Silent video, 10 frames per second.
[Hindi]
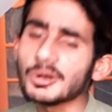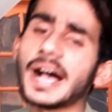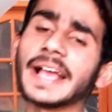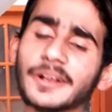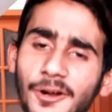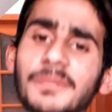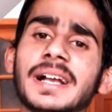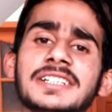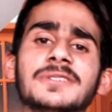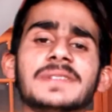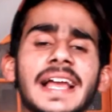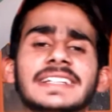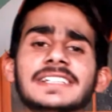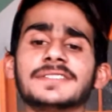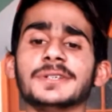सो आई होप गाइस यू
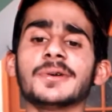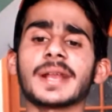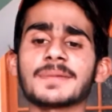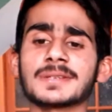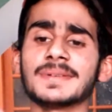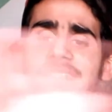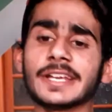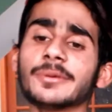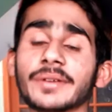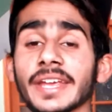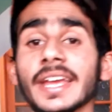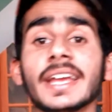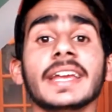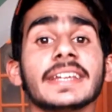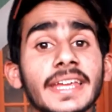लाइक दिस वीडियो और आप समझ गए होंगे
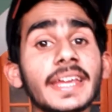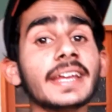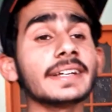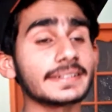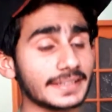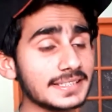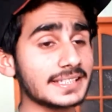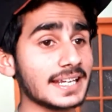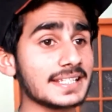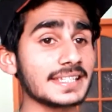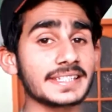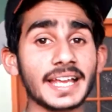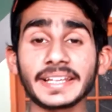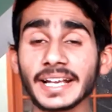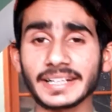के किस तरह से
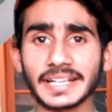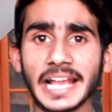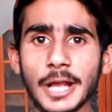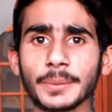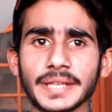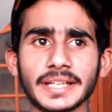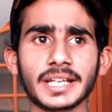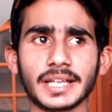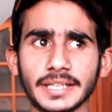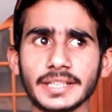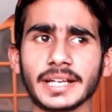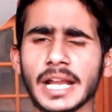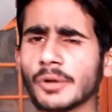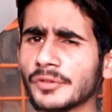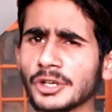क्या क्या करना है और क्या क्या नहीं
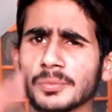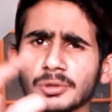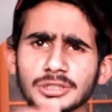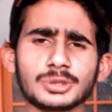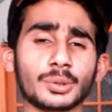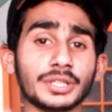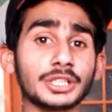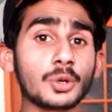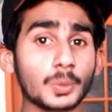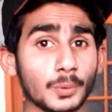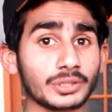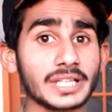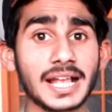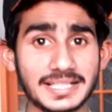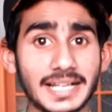करना है वीडियो बहुत ही छोटी थी और बहुत
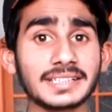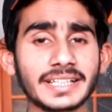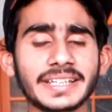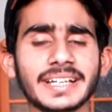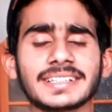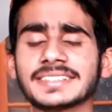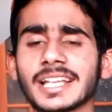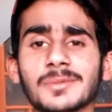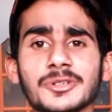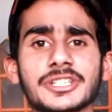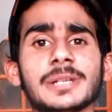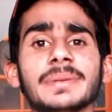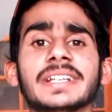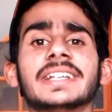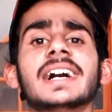ही आसान तरीका था ज़्यादा मुश्किल
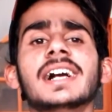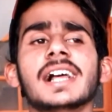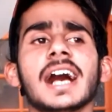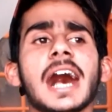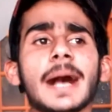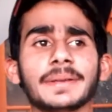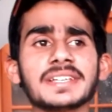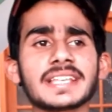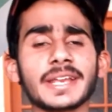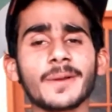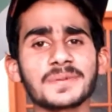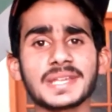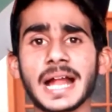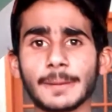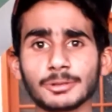भी नहीं था ये सारे
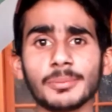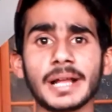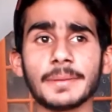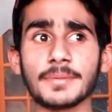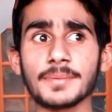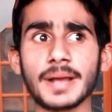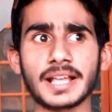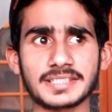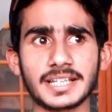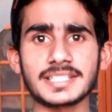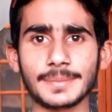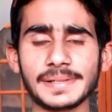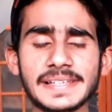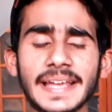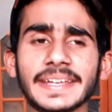ऑप्शन आपके मोबाइल में भी आसानी से
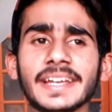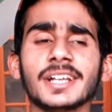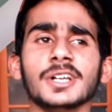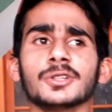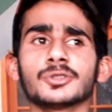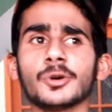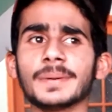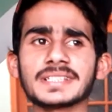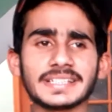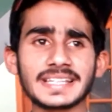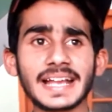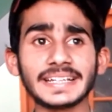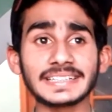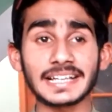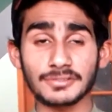मिल जाएंगे तो बस इतना
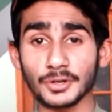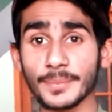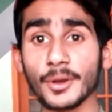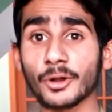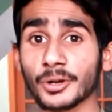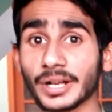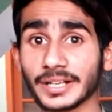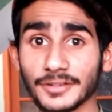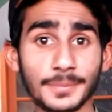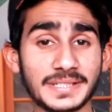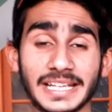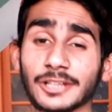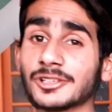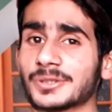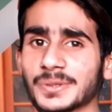ही था इस वीडियो में और अगर वीडियो पसंद
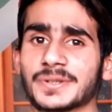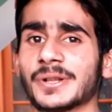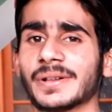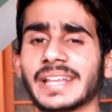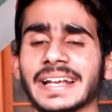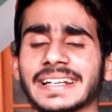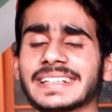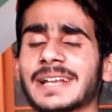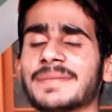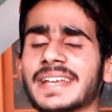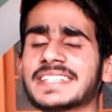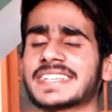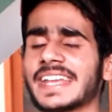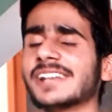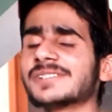आई तो जरूर इस वीडियो को लाइक कर देना मेरे
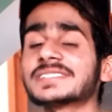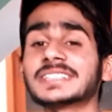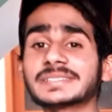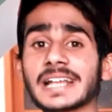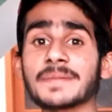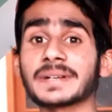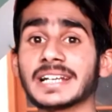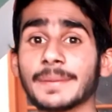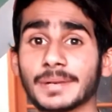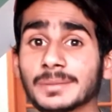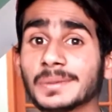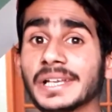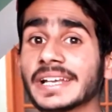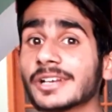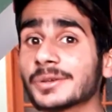चैनल को सब्सक्राइब करना मत
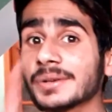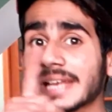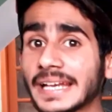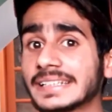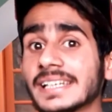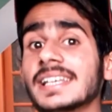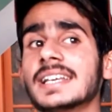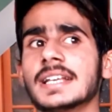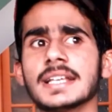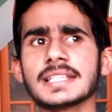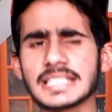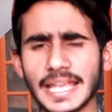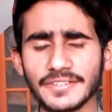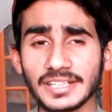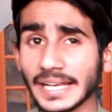भूलिएगा क्योंकि नाइन्टी
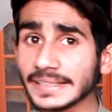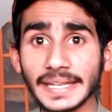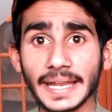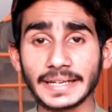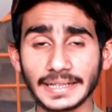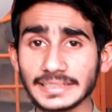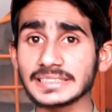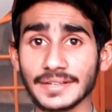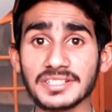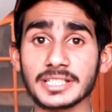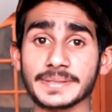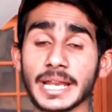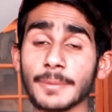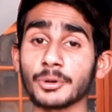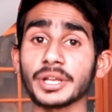सेवन नाइन्टी नाइन्टी सेवन
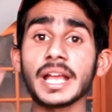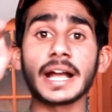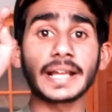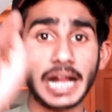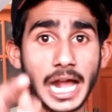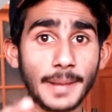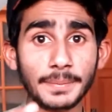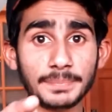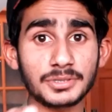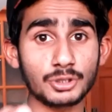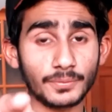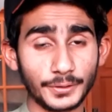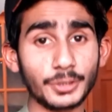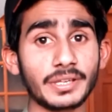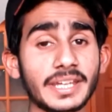सब्सक्राइबर हो गए अगर आप जो
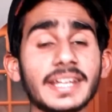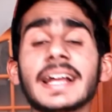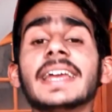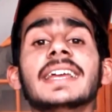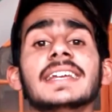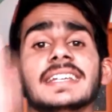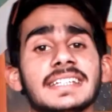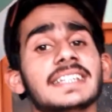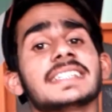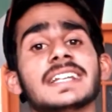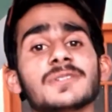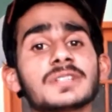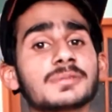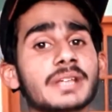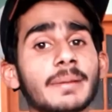वीडियो देख रहा है ये चैनल को
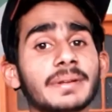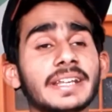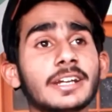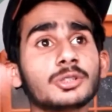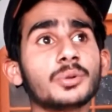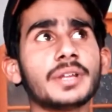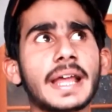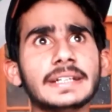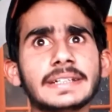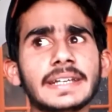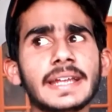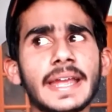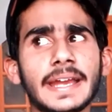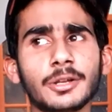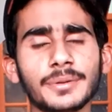सब्सक्राइब कर देगा तो नाइन्टी
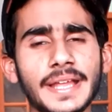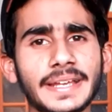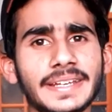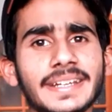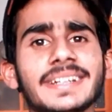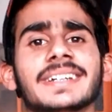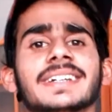एट हो जाएंगे